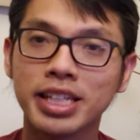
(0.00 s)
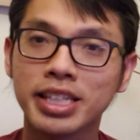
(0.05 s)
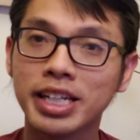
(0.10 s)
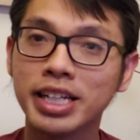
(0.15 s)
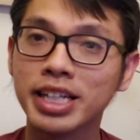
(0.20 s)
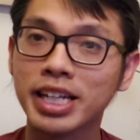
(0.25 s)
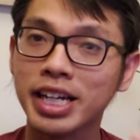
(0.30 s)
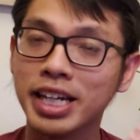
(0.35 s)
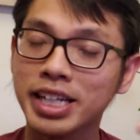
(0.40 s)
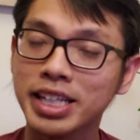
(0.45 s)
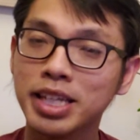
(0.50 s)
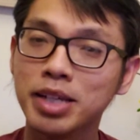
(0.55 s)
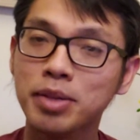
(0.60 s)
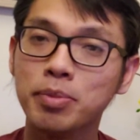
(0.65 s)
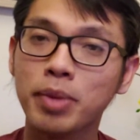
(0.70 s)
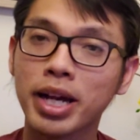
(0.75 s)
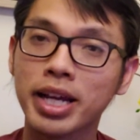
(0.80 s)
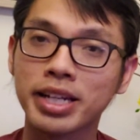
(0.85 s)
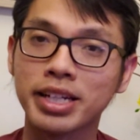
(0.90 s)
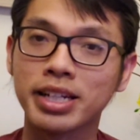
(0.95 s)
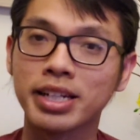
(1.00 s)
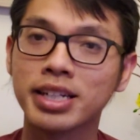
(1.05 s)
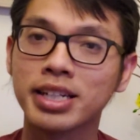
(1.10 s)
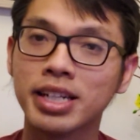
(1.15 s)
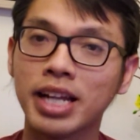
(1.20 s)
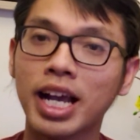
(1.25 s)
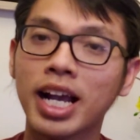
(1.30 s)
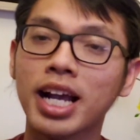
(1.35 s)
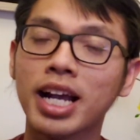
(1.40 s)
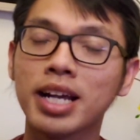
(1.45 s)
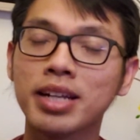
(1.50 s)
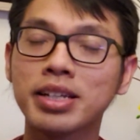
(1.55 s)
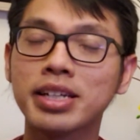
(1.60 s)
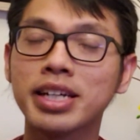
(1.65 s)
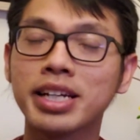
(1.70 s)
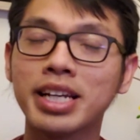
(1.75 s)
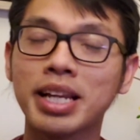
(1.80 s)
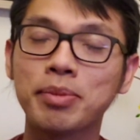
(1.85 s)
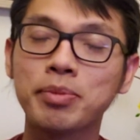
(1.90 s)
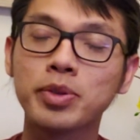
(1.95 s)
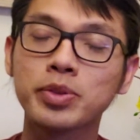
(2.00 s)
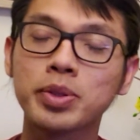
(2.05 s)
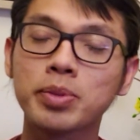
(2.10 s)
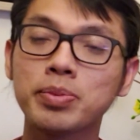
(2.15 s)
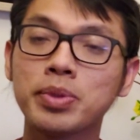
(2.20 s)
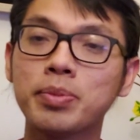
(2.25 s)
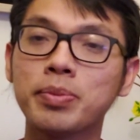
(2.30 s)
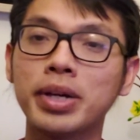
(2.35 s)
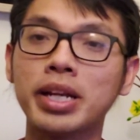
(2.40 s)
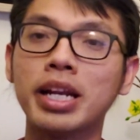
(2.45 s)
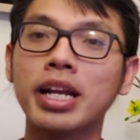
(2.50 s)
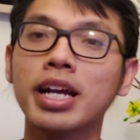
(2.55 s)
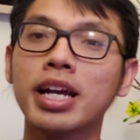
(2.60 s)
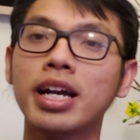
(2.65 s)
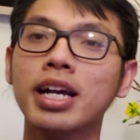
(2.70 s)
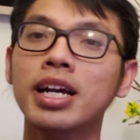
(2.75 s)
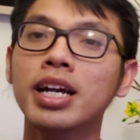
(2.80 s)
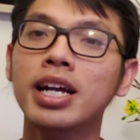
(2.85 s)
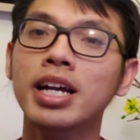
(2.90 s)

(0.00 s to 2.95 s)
những người như mình à, những người làm youtube như mình á